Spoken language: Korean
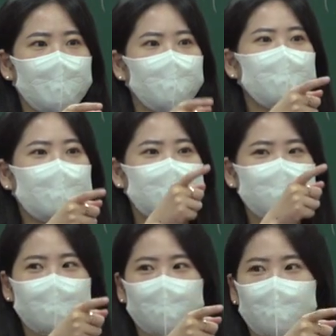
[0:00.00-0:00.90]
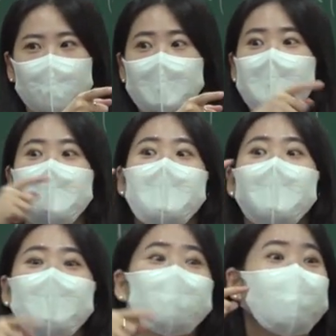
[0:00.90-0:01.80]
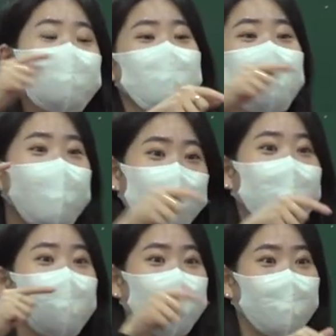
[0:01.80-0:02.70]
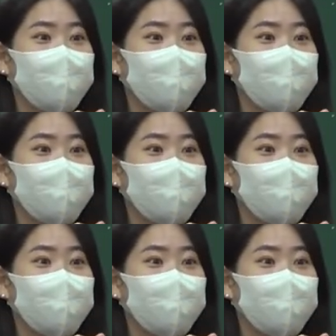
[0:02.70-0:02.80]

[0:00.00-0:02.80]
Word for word: 머리 아침에 까봐라 계산 계속해.